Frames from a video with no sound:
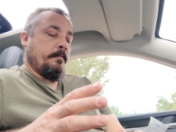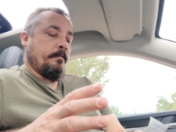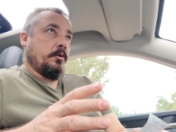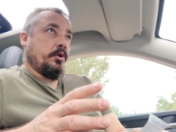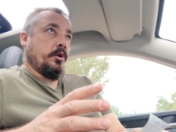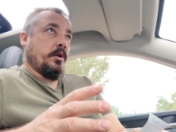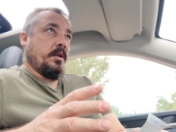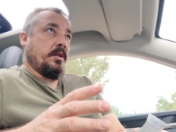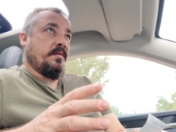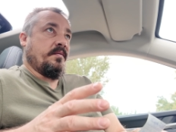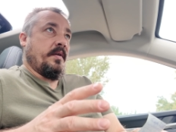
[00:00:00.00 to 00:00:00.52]

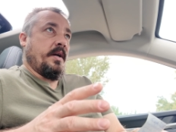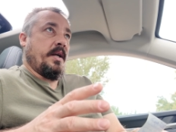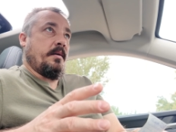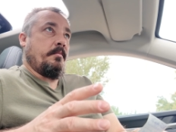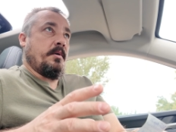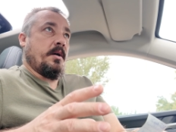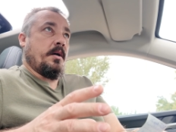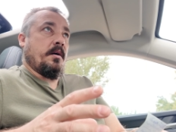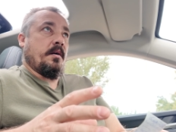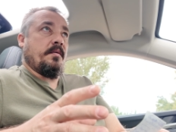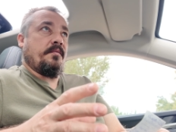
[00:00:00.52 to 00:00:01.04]
Через
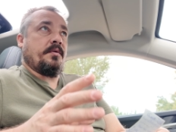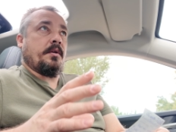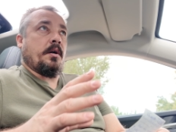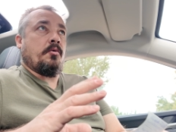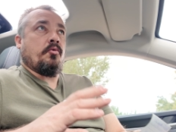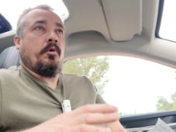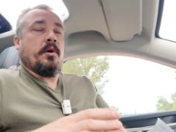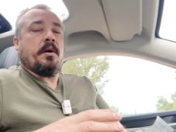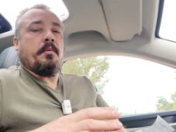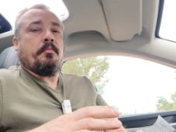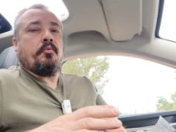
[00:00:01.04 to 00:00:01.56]
время
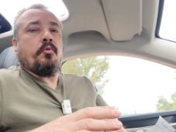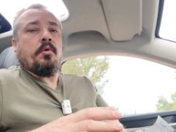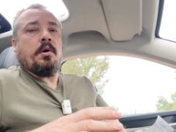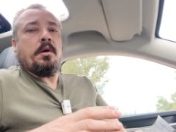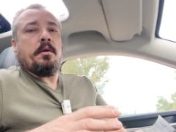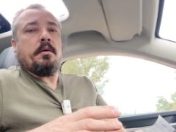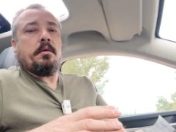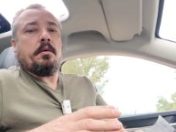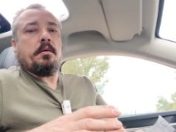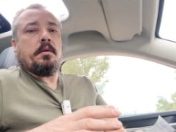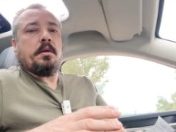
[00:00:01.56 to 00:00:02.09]
второе поле.